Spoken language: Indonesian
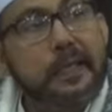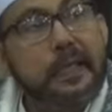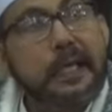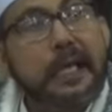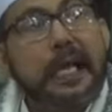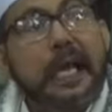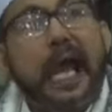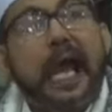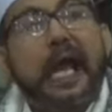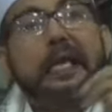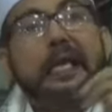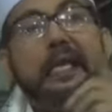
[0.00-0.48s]

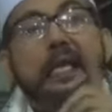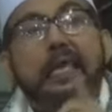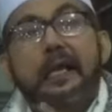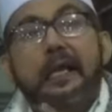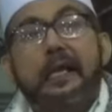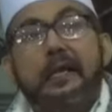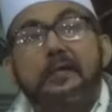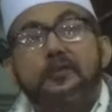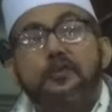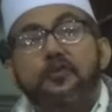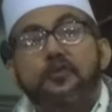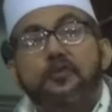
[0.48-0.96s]
Karena
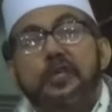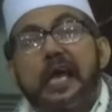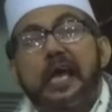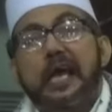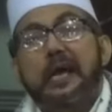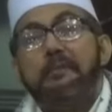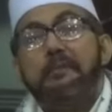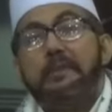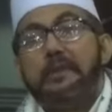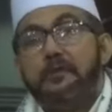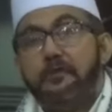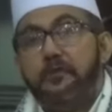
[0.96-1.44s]

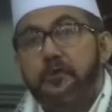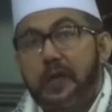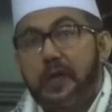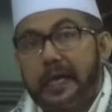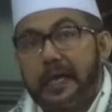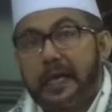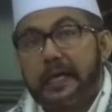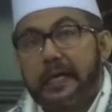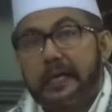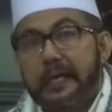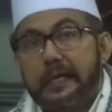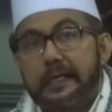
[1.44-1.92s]
kasyamid
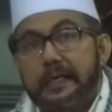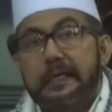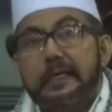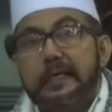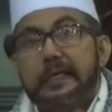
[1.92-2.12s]
dahar.